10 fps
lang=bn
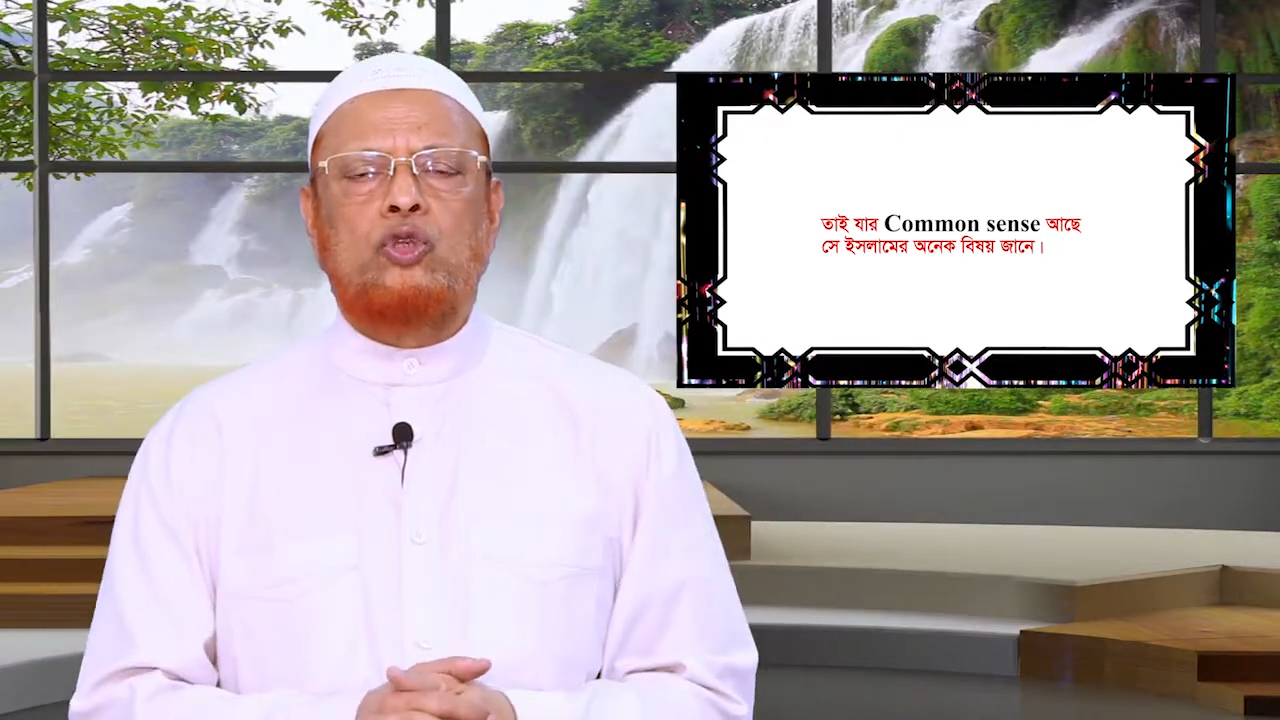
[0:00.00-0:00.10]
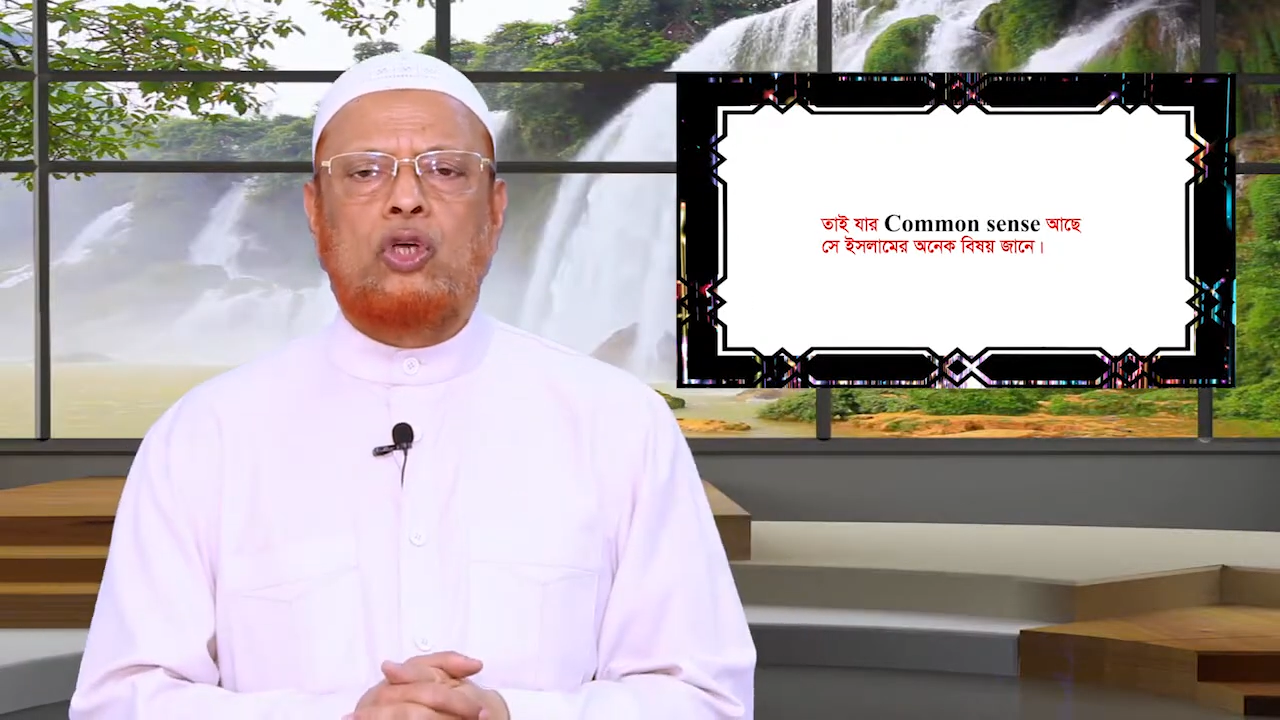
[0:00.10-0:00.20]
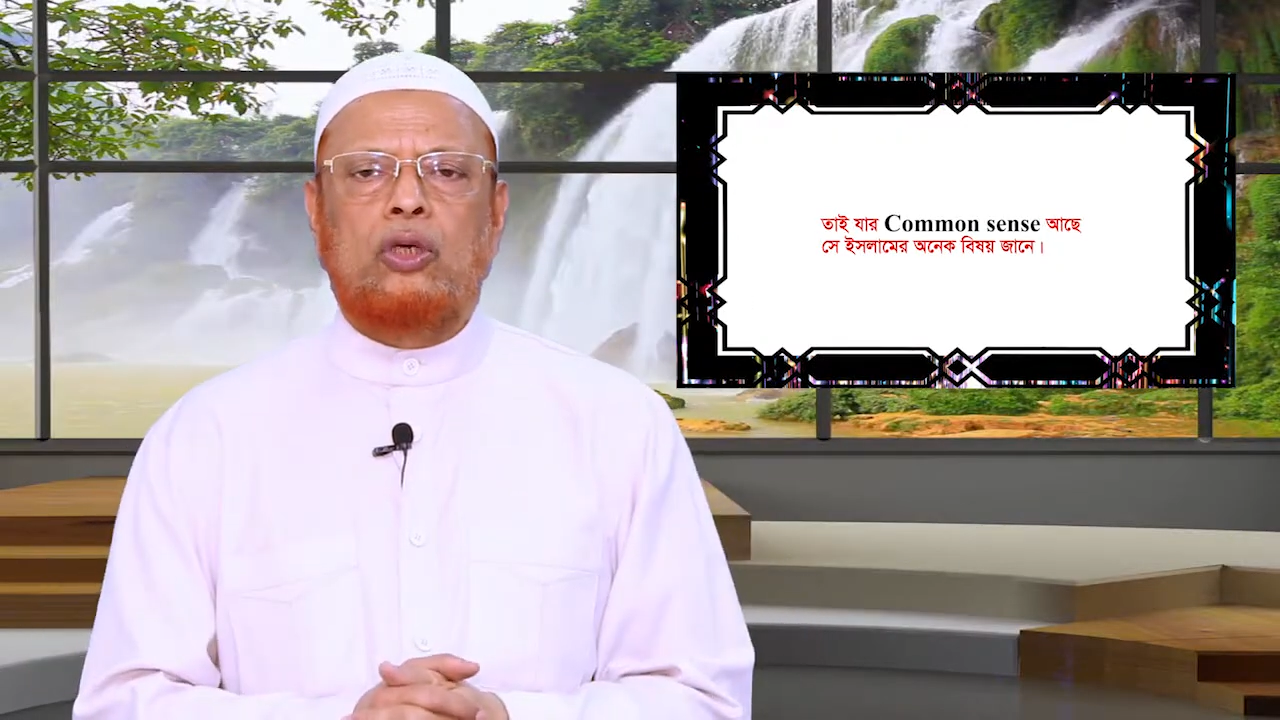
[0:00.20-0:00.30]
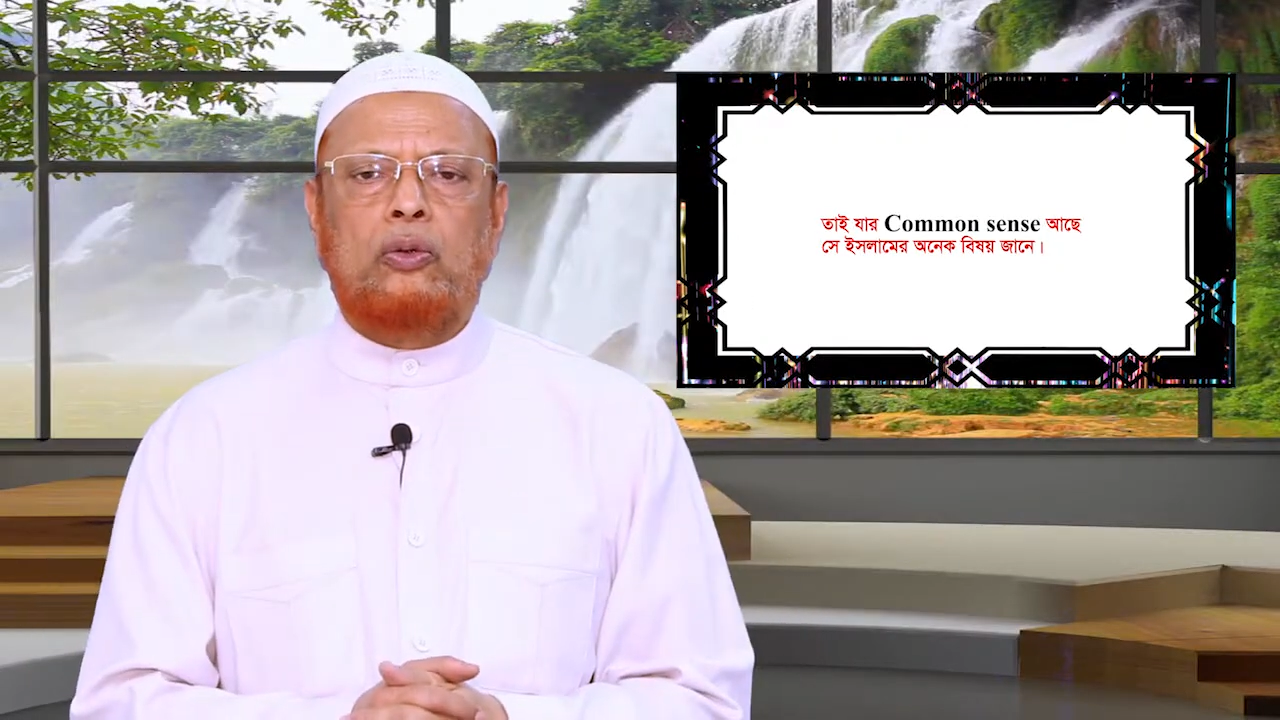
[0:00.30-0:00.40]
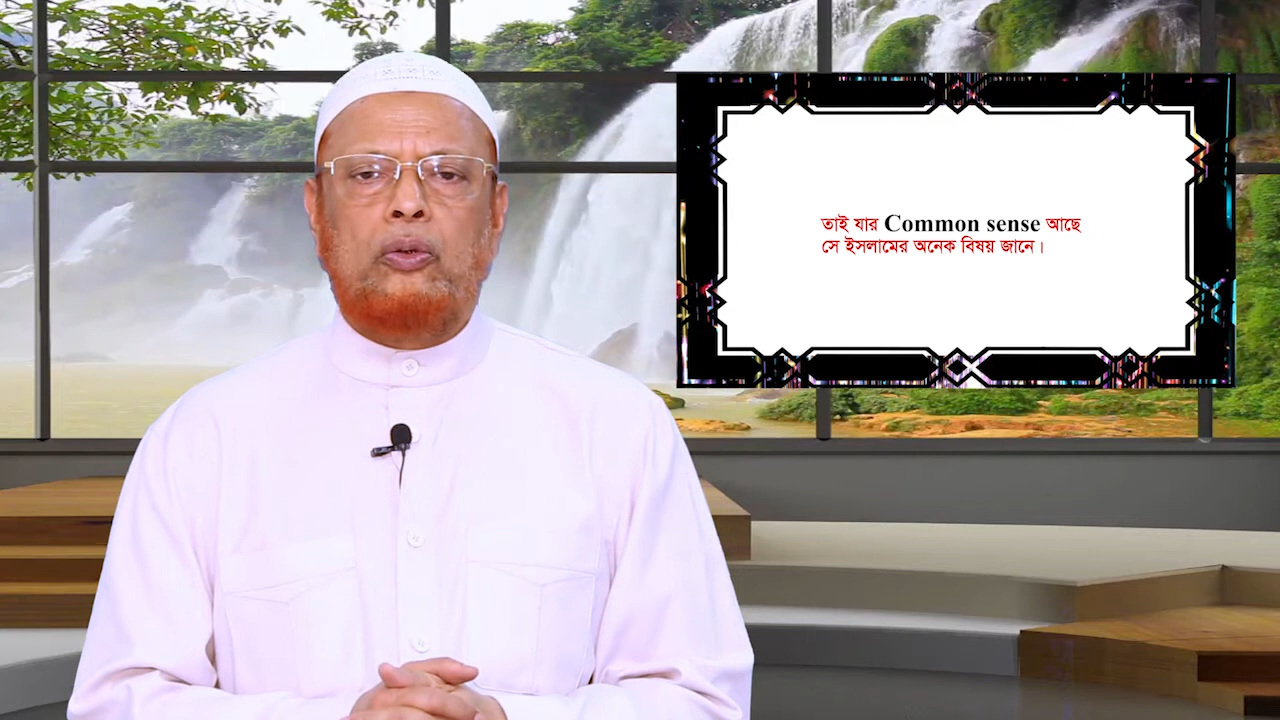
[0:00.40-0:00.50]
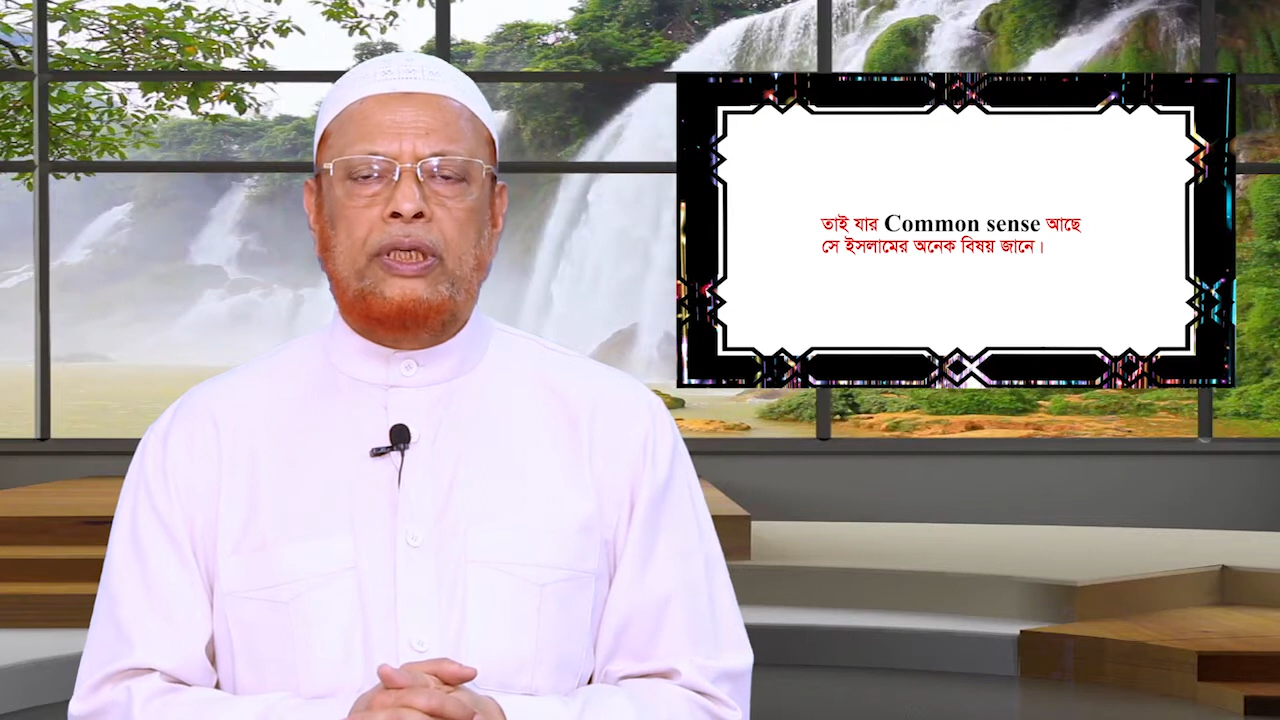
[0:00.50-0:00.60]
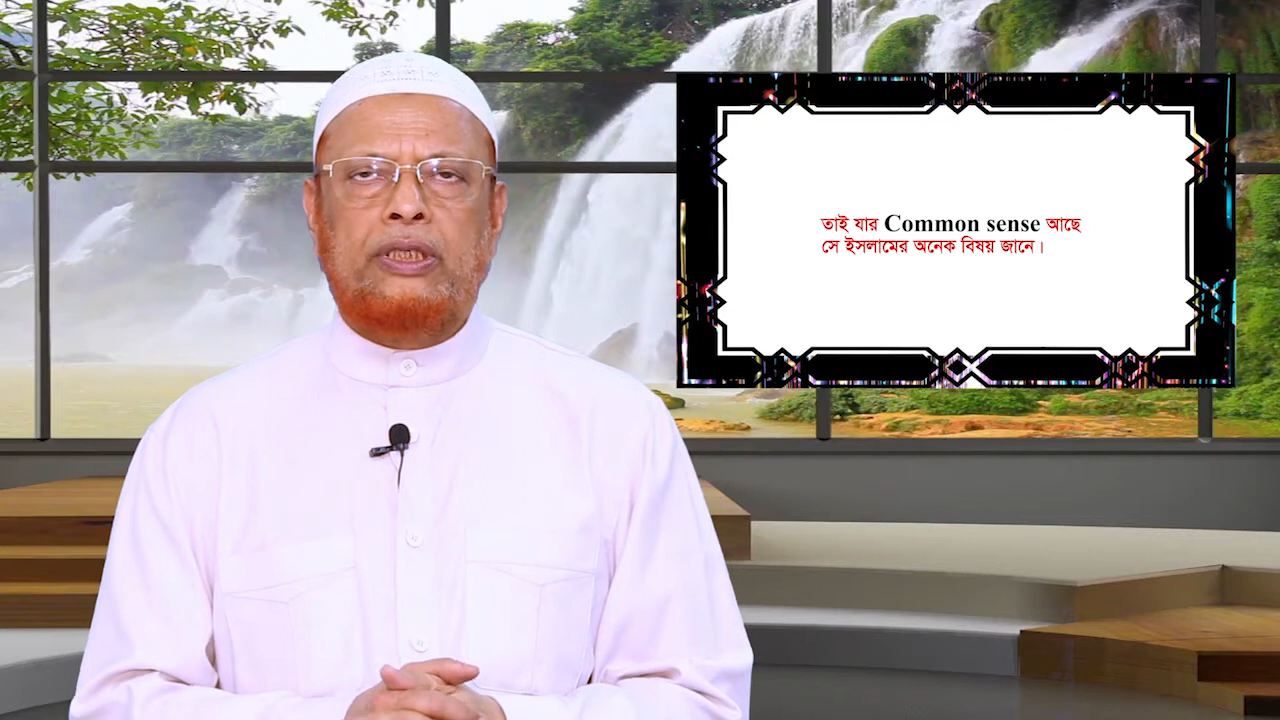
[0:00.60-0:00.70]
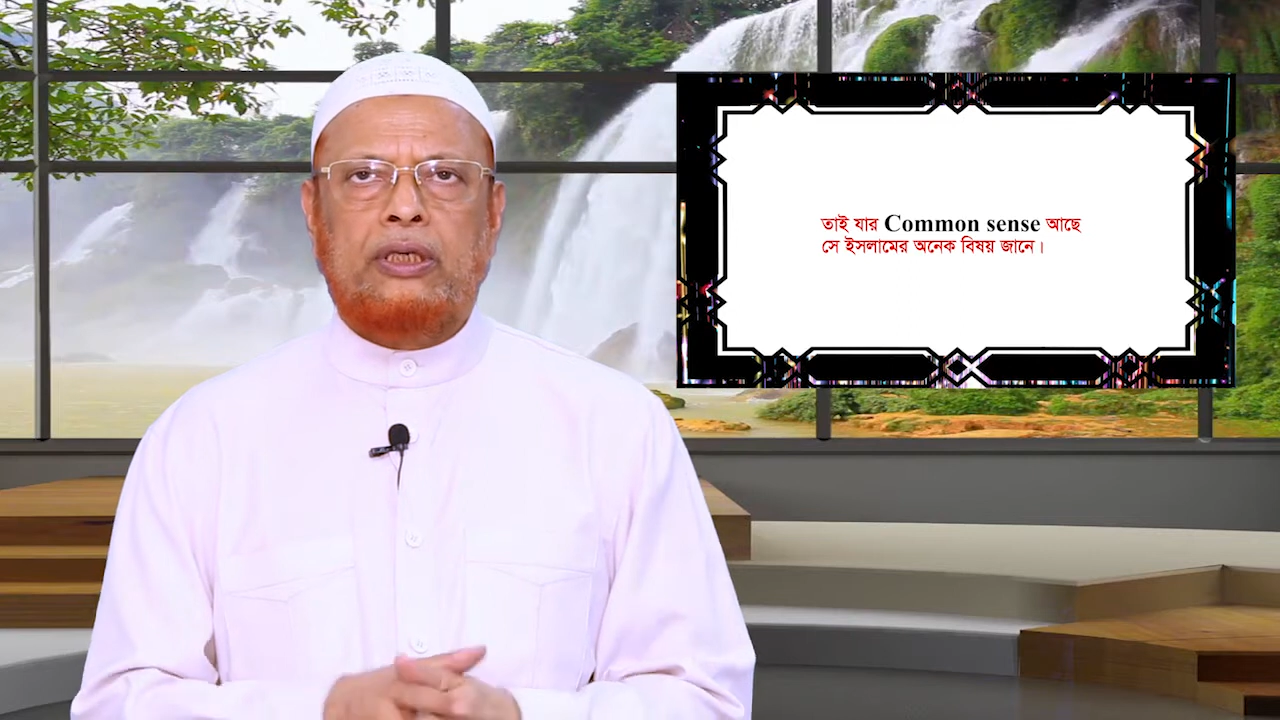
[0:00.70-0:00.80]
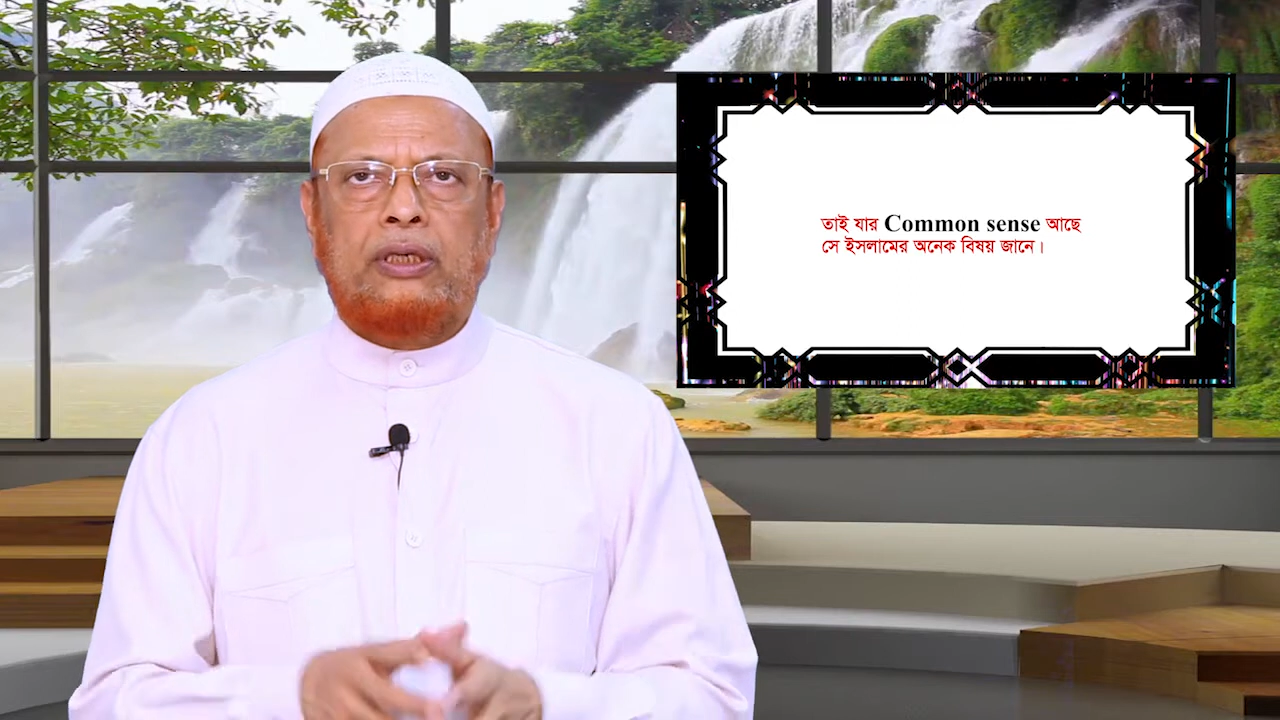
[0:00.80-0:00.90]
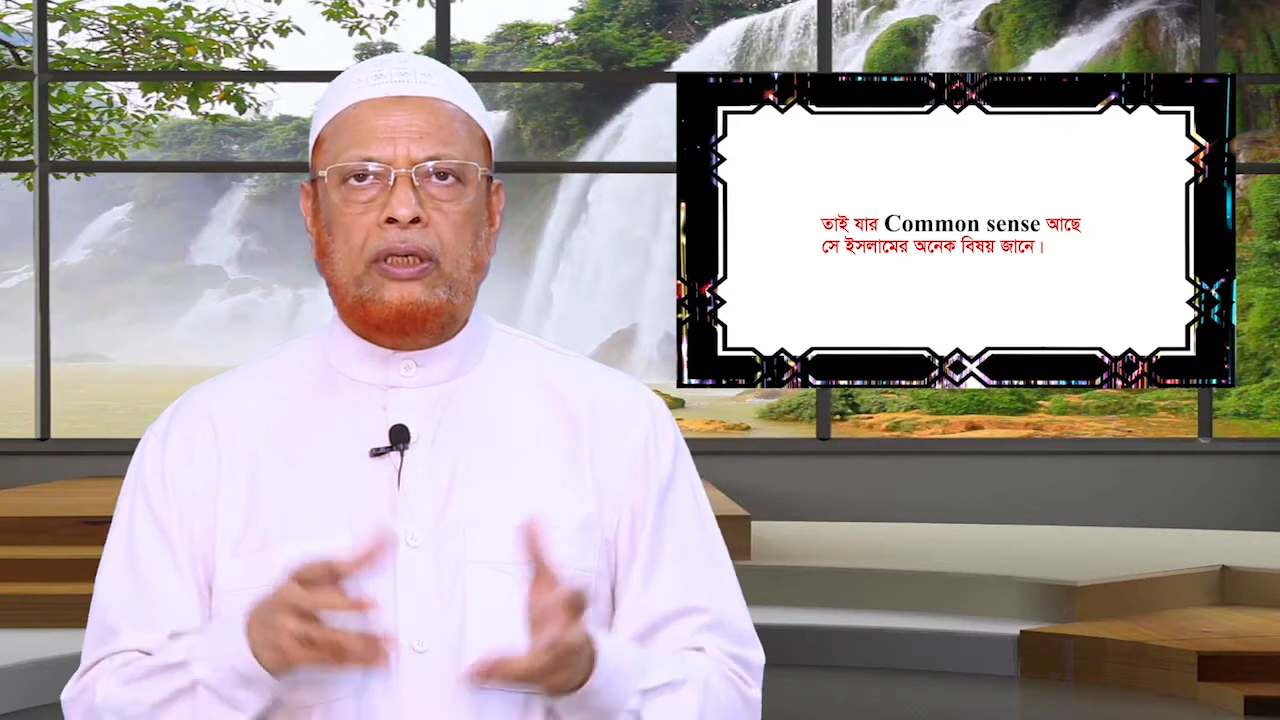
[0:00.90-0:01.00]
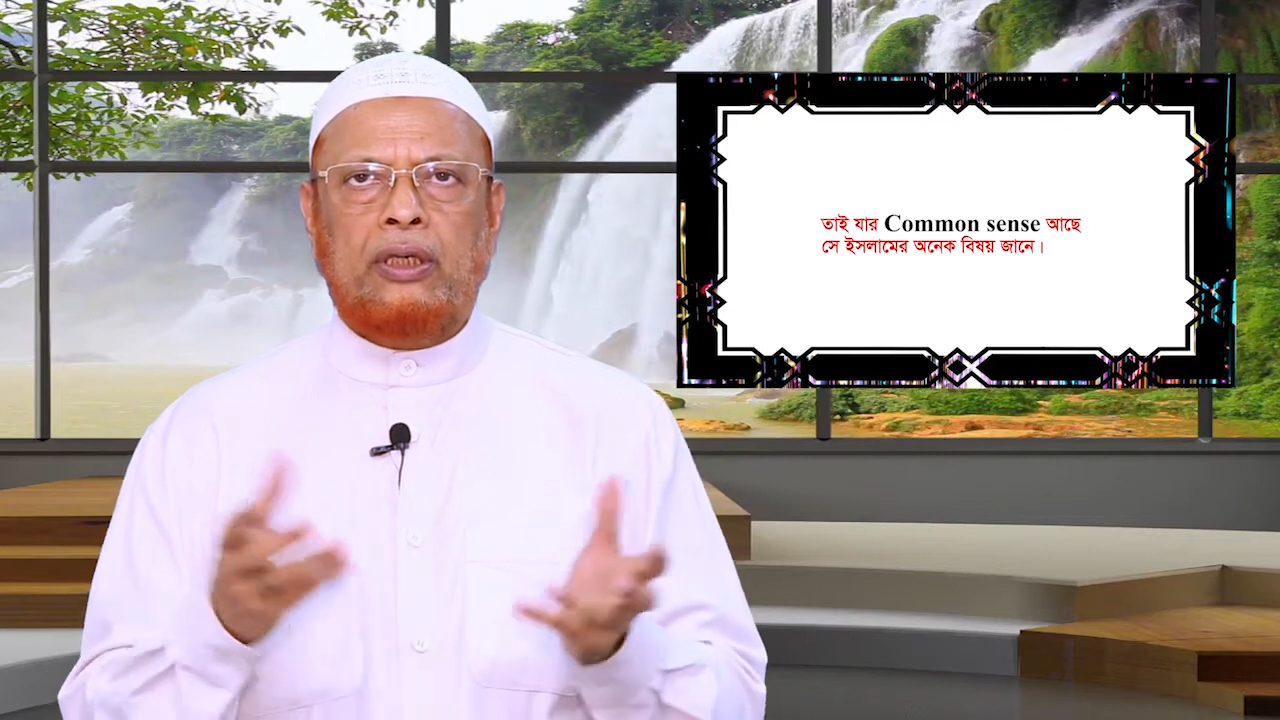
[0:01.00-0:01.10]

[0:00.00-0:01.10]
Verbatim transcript: বিষয়গুলো এই যে